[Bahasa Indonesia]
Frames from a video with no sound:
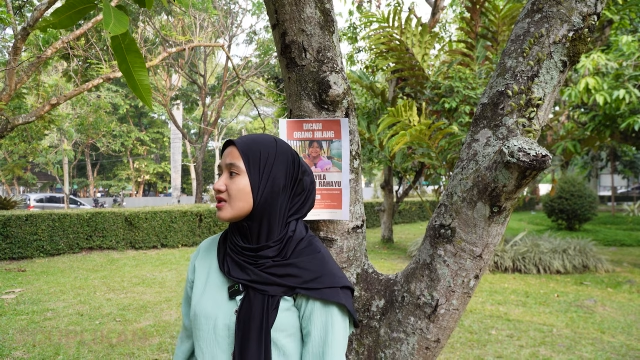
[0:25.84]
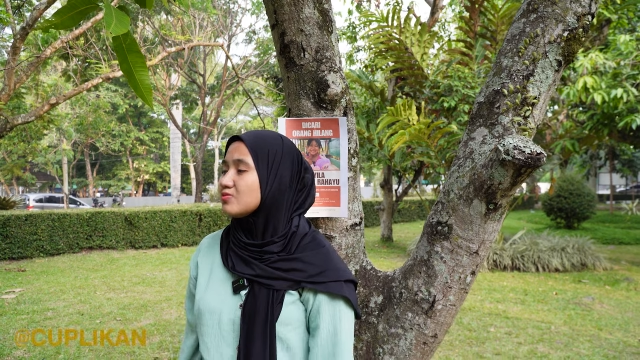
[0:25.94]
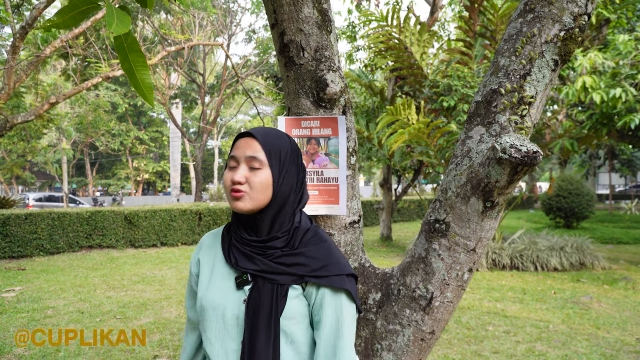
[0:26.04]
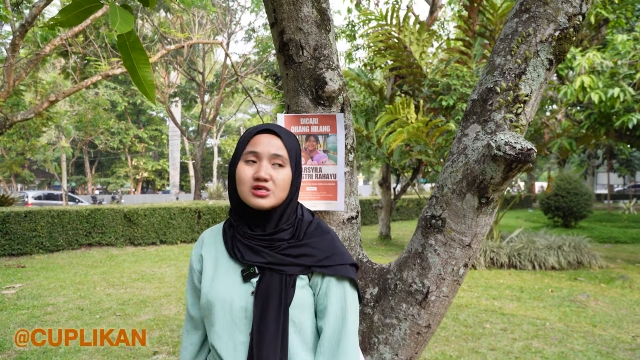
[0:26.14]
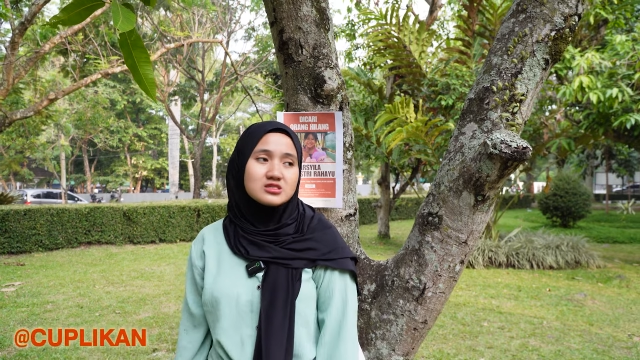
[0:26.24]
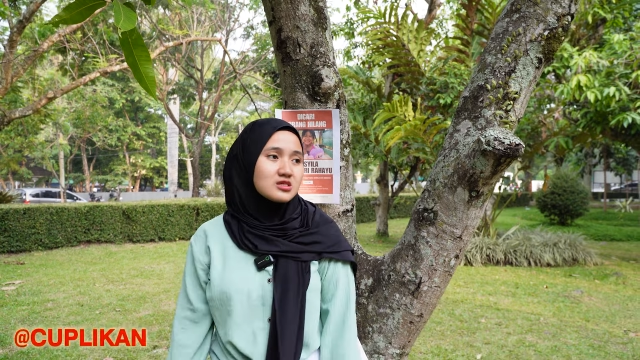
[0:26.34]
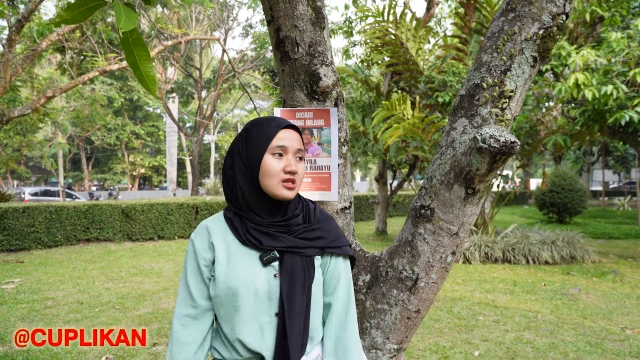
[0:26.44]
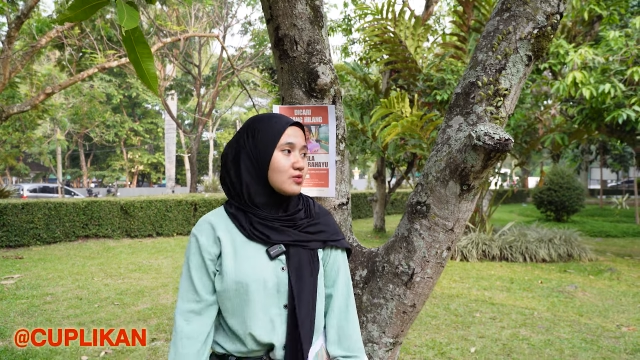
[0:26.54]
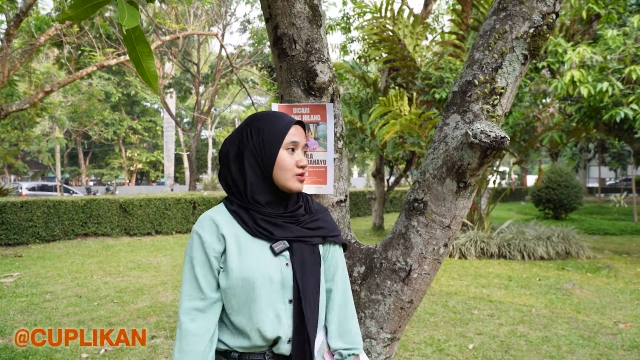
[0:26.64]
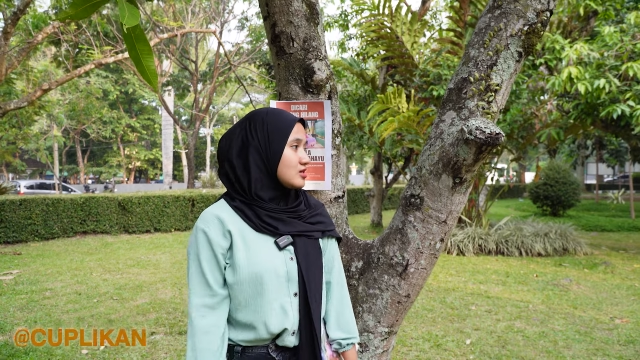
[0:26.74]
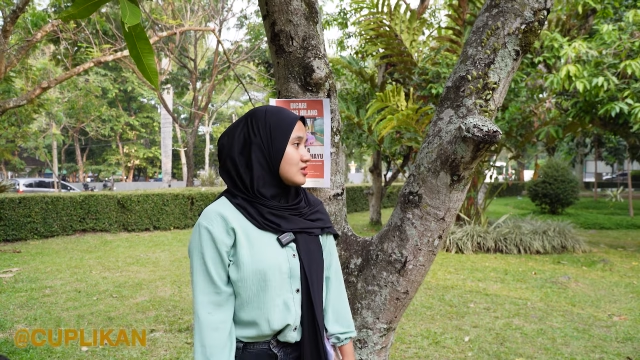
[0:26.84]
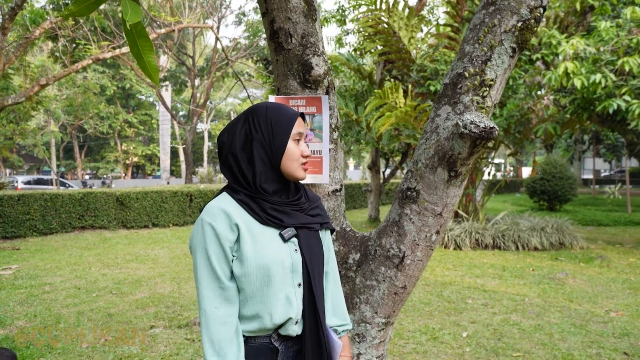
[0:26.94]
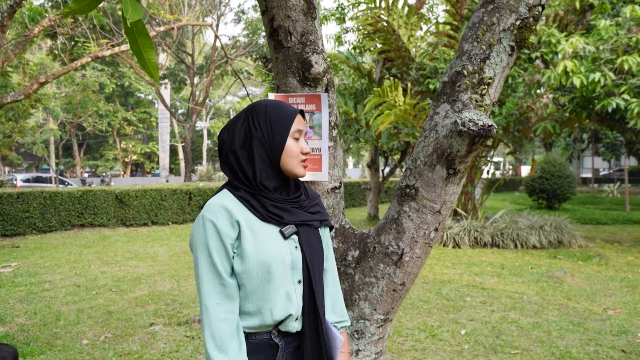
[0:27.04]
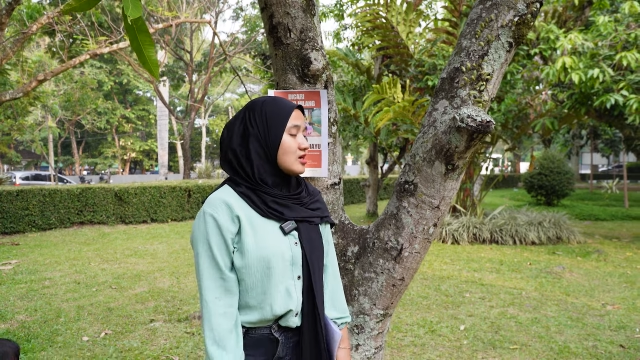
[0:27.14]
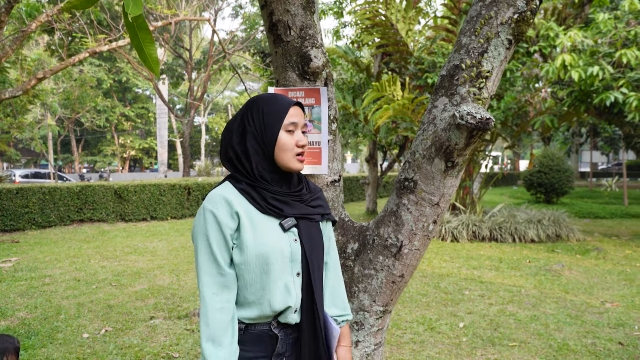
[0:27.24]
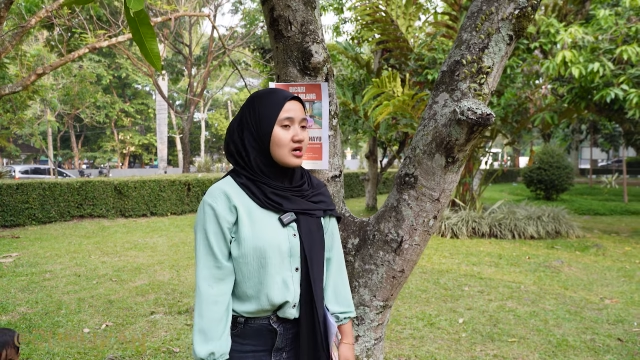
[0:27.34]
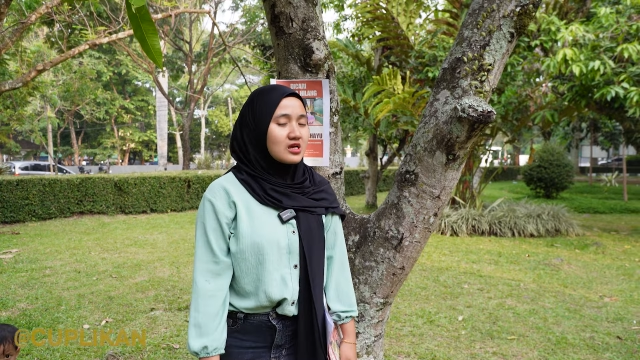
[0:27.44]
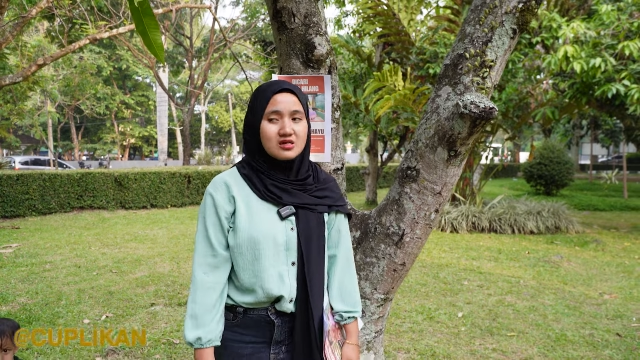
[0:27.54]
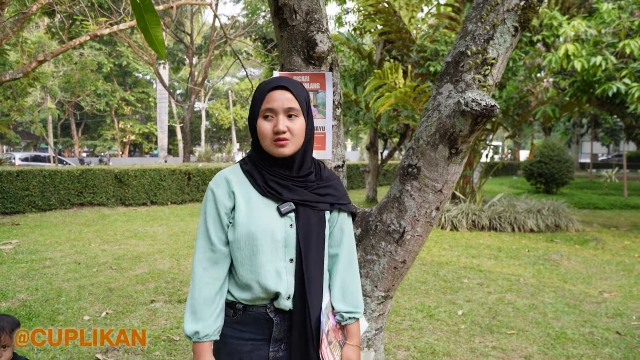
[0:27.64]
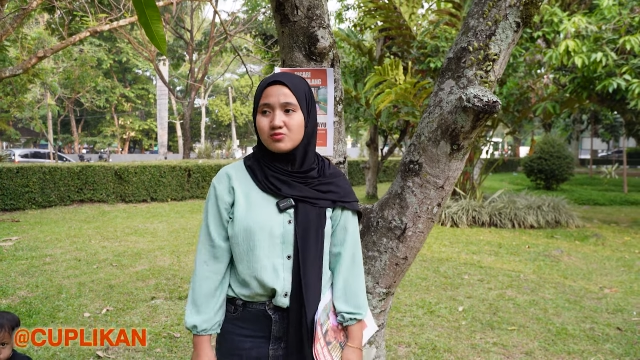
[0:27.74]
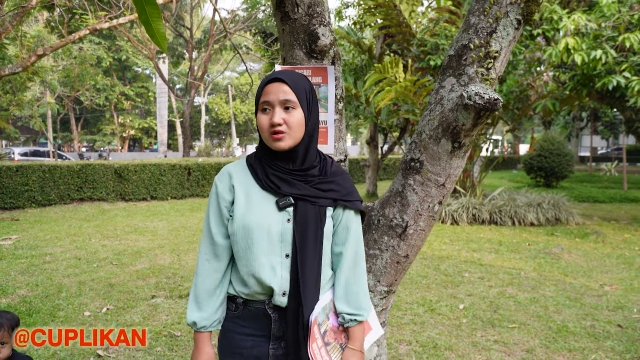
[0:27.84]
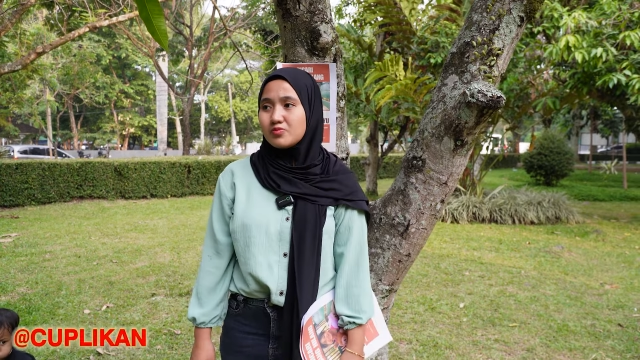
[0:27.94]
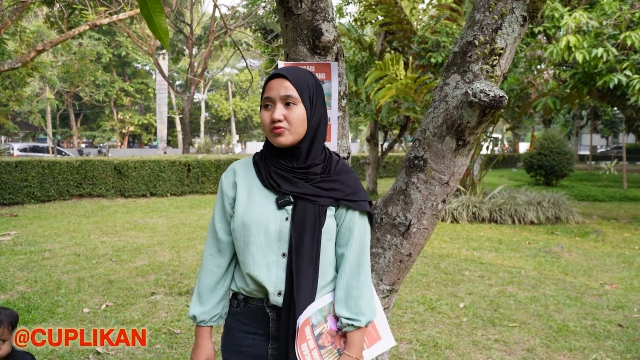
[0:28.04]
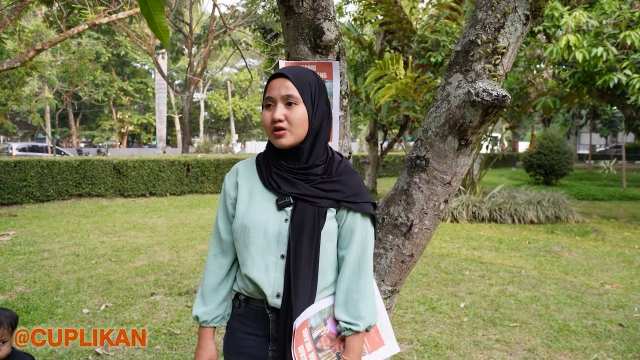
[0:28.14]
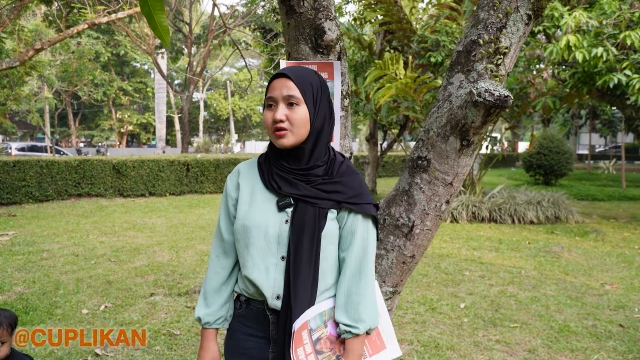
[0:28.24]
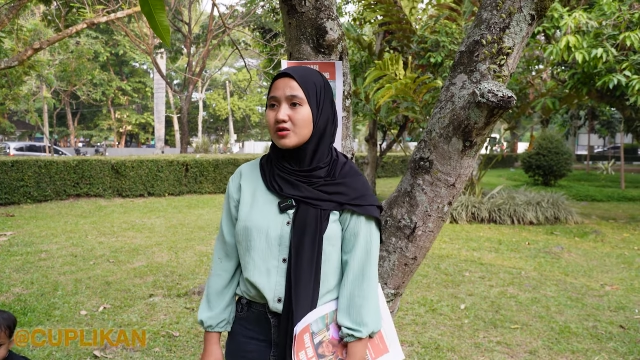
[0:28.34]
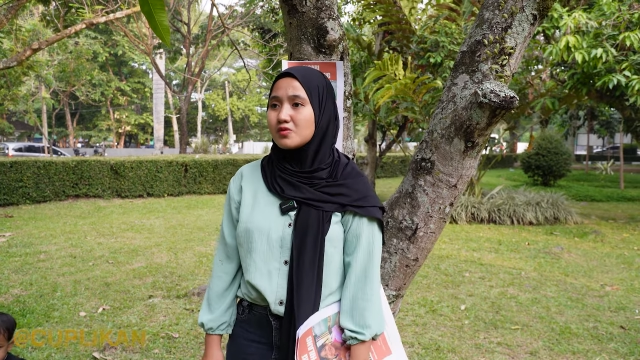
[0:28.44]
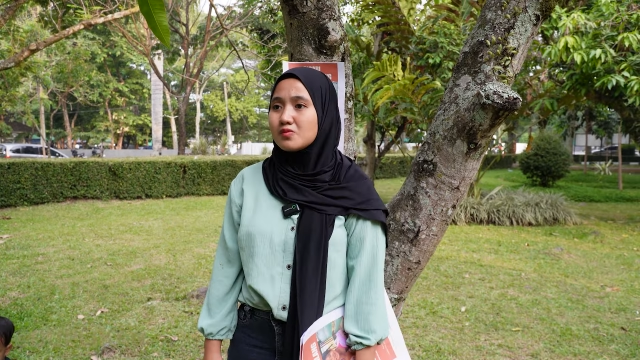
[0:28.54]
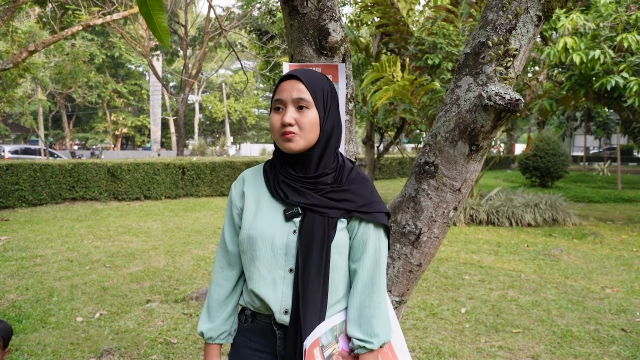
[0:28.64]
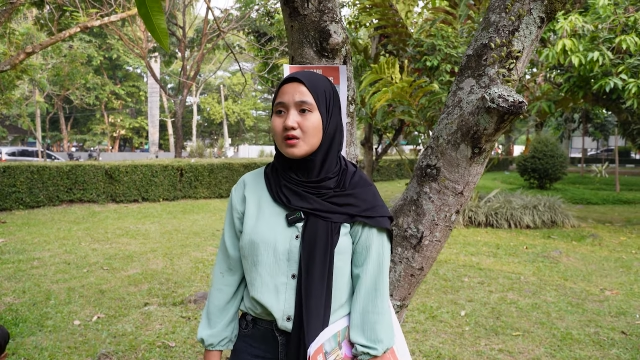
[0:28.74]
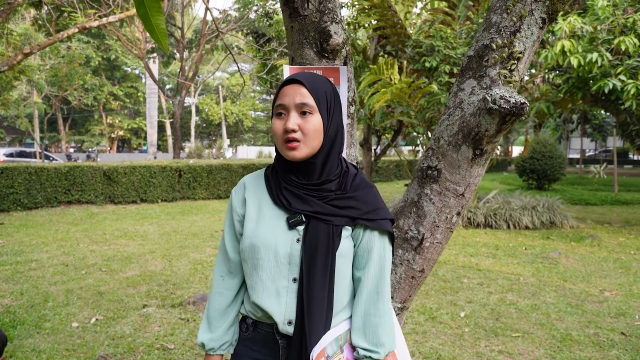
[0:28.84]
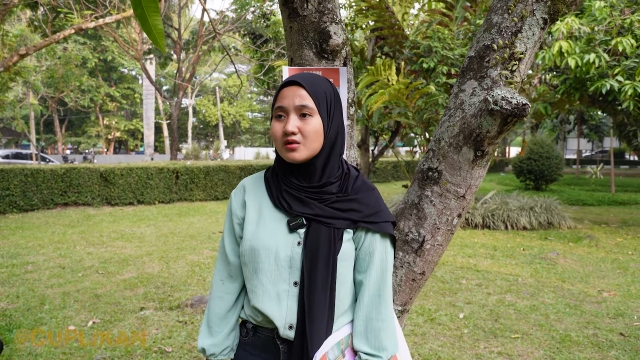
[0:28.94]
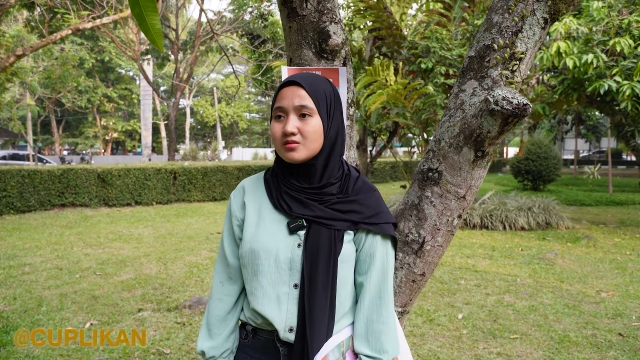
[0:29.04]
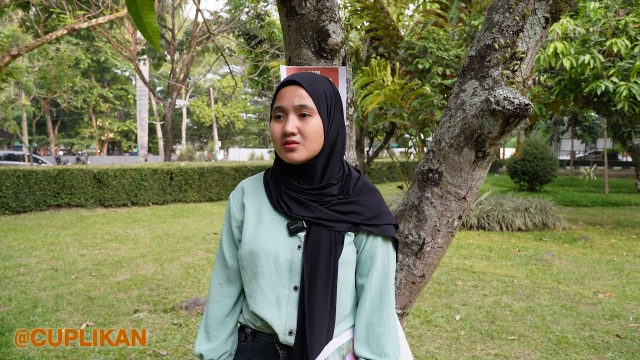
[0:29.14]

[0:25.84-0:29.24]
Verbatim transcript: sih kamu Arsila udah tiga hari kamu nggak pulang ke rumah.